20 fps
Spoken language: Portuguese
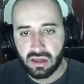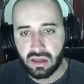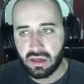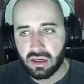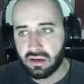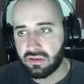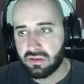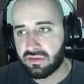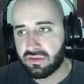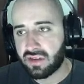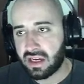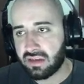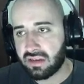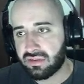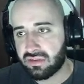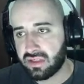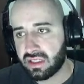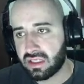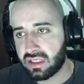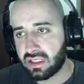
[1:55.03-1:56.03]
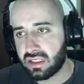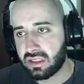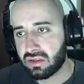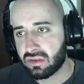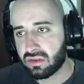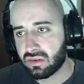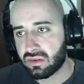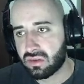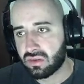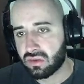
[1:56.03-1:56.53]
Vai vir aqui
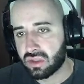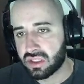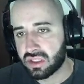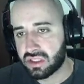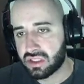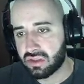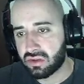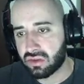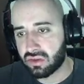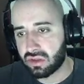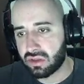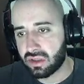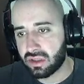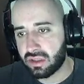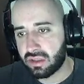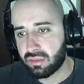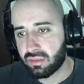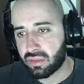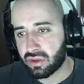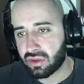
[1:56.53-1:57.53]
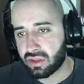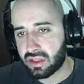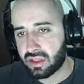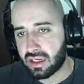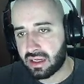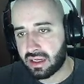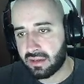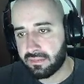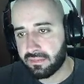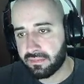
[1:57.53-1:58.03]
no Cookie Editor,
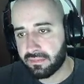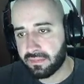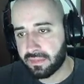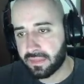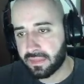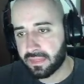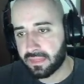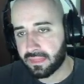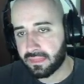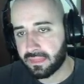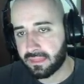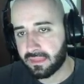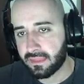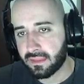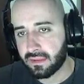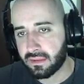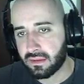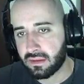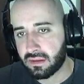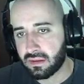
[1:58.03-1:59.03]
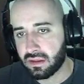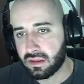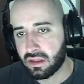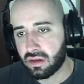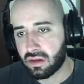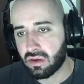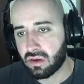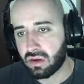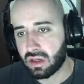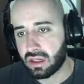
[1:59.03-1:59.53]
importar e
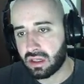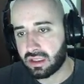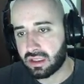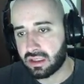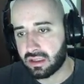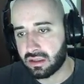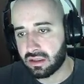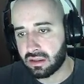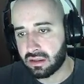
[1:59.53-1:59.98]
cola aqui.